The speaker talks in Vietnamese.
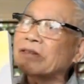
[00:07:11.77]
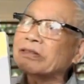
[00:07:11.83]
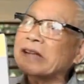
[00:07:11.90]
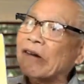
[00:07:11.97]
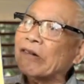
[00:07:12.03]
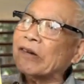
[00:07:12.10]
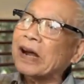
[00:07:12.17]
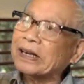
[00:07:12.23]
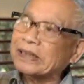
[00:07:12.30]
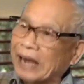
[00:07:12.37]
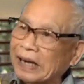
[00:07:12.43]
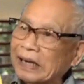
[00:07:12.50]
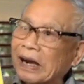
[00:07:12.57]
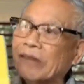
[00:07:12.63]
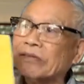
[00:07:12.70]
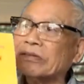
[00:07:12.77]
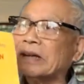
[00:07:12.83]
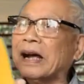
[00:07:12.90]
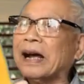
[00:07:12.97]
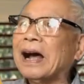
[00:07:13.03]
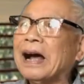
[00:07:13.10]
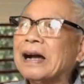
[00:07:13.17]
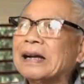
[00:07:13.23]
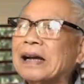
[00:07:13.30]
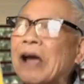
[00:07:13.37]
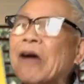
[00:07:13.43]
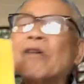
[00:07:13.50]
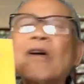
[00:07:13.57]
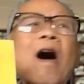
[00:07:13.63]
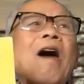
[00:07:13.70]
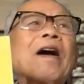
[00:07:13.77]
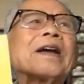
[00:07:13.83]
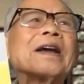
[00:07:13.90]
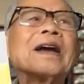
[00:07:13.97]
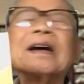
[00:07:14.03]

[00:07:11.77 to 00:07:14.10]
công giáo tán đồng là kêu gọi